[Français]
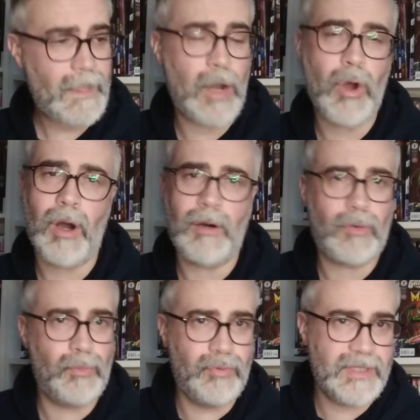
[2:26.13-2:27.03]
Alors,
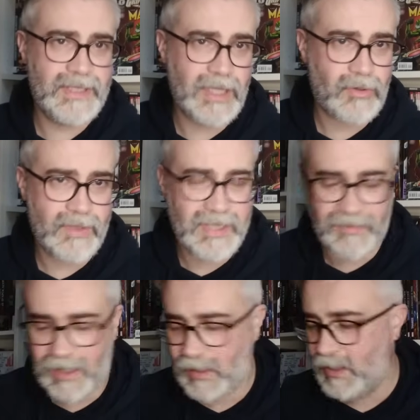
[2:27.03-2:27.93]
on pourrait se dire que ça
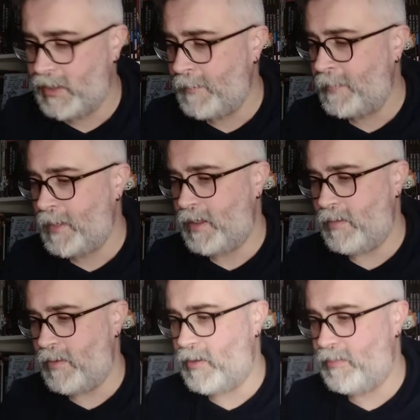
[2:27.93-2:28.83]
va.
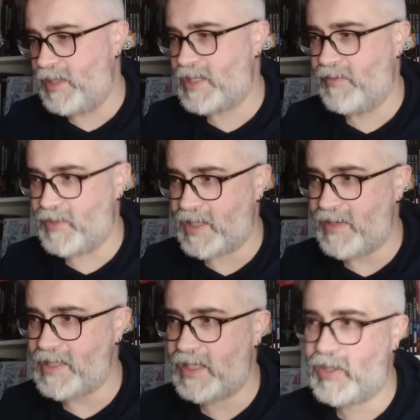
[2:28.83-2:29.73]
mais ce qu'il faut
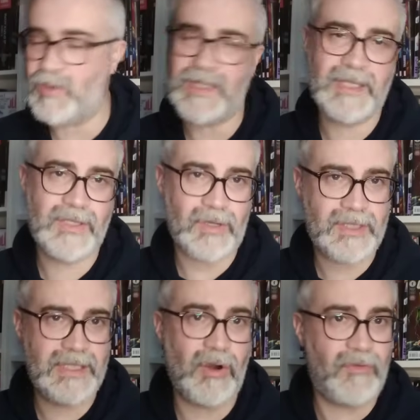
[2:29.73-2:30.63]
savoir, c'est que quand c'est
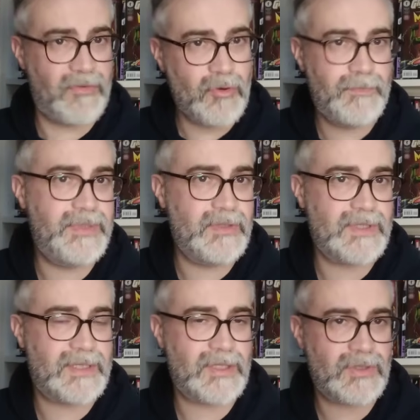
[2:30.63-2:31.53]
sorti en floppy aux
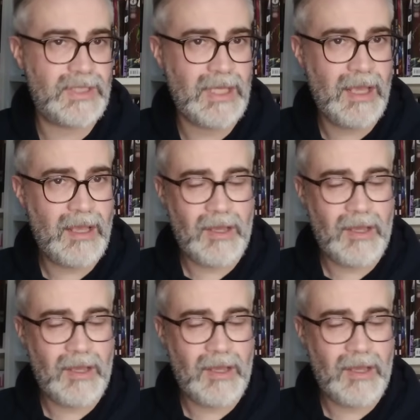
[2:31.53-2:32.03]
États-Unis,